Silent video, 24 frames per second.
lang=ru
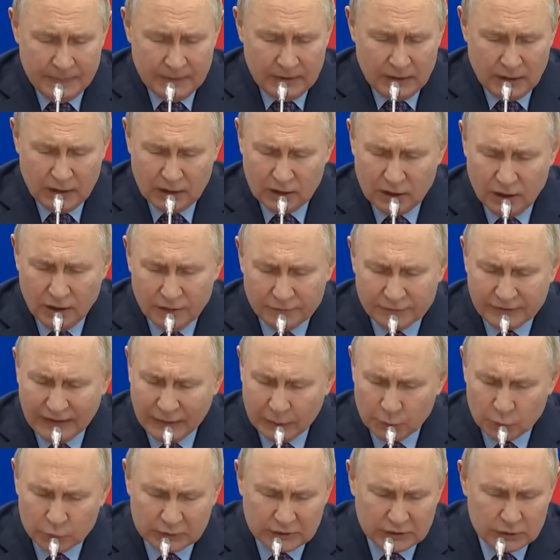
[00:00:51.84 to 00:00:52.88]
Так, в
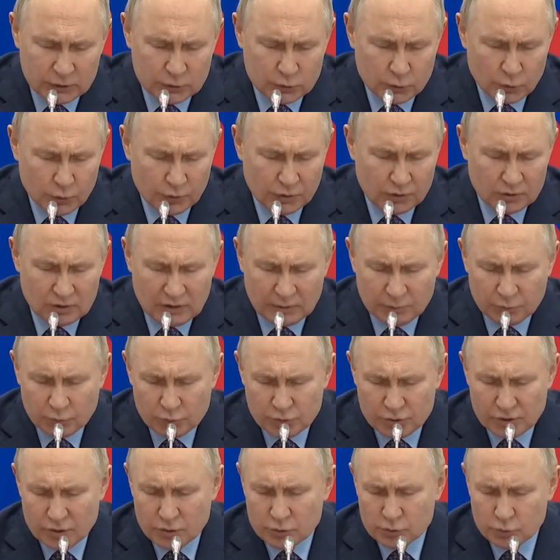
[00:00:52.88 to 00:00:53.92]
короткие сроки нам
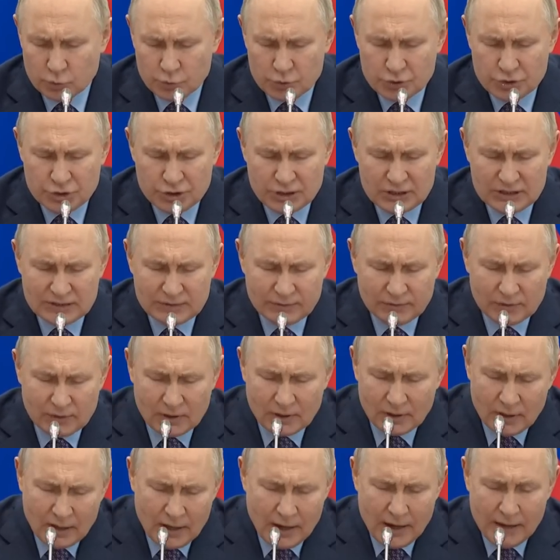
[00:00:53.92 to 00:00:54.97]
нужно
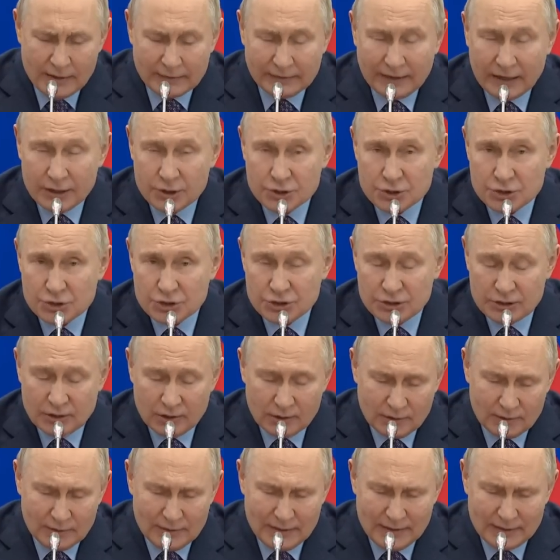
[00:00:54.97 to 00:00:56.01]
существенно расширить
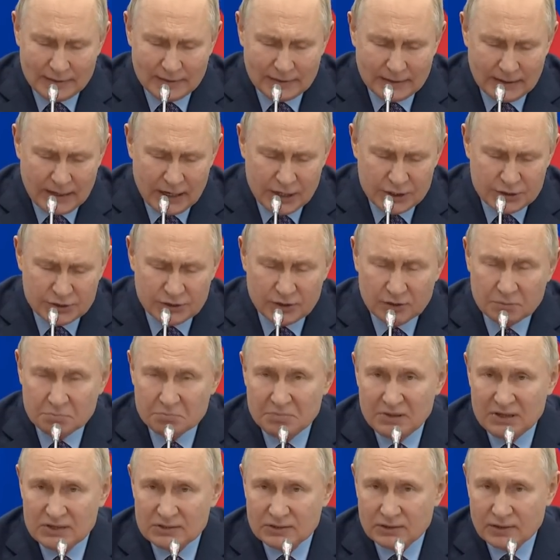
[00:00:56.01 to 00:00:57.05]
для граждан,
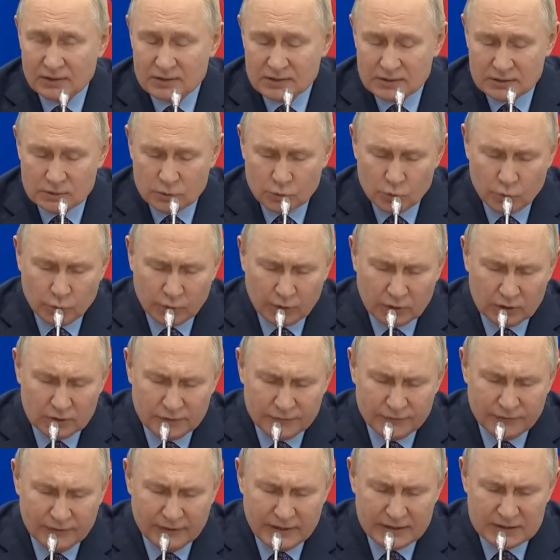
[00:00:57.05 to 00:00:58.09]
бизнеса,
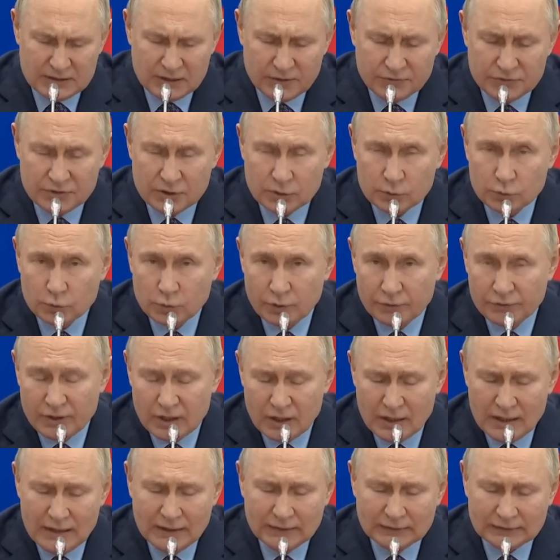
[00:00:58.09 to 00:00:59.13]
органов власти всех
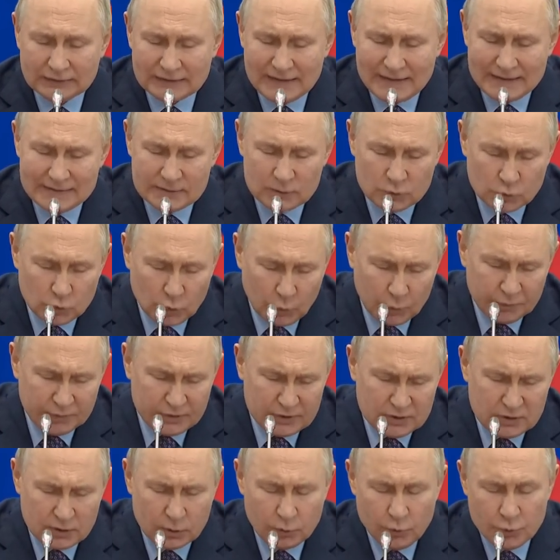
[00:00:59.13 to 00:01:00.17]
уровней
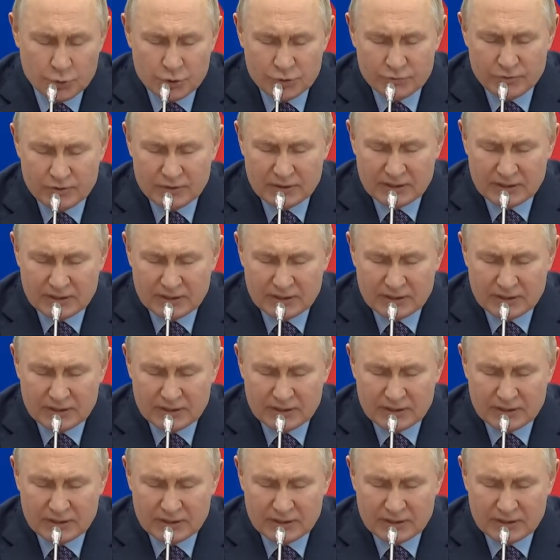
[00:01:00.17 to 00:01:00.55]
доступность ключевых